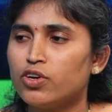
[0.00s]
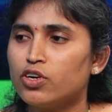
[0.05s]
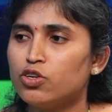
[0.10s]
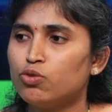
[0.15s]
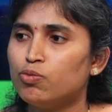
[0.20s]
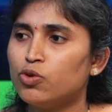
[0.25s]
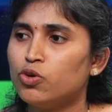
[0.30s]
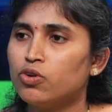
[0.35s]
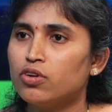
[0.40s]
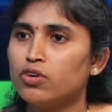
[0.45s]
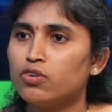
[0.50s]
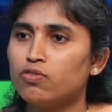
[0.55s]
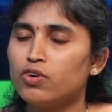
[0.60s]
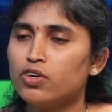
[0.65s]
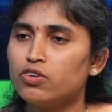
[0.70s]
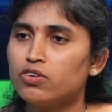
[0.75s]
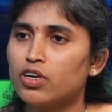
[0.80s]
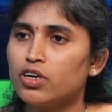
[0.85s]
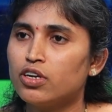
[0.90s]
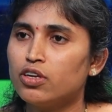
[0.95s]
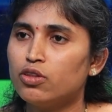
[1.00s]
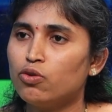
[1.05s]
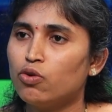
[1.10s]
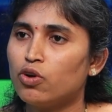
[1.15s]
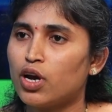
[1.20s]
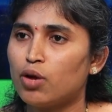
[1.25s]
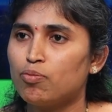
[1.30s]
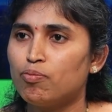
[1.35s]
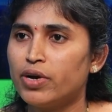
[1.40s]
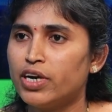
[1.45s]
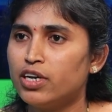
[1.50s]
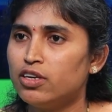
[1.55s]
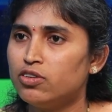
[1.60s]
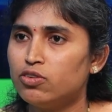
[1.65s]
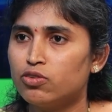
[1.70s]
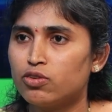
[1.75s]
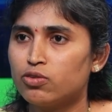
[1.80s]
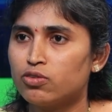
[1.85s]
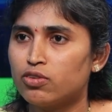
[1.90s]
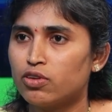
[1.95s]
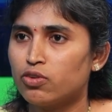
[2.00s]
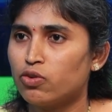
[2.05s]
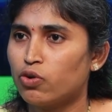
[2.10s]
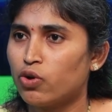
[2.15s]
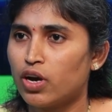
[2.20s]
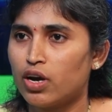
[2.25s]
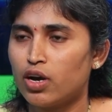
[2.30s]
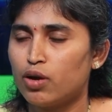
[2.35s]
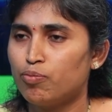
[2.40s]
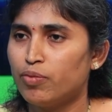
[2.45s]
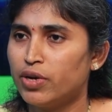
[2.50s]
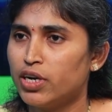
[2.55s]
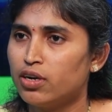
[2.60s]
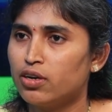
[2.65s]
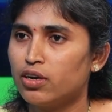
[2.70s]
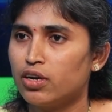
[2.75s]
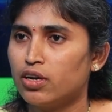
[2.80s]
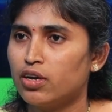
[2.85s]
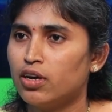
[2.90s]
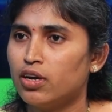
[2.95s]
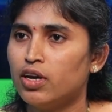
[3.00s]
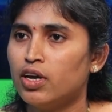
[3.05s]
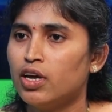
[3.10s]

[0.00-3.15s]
ఫేస్బుక్ రిక్వెస్ట్ అనేది ఒక అమ్మాయి నుంచి వస్తుంది ఒక మెన్కి